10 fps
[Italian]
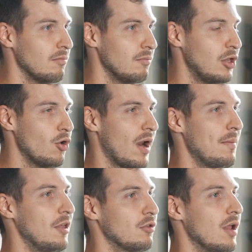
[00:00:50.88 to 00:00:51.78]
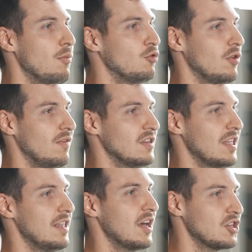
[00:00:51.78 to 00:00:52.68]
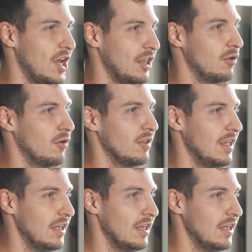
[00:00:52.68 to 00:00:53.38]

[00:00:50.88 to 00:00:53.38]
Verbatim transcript: miglioramento dal punto di vista energetico degli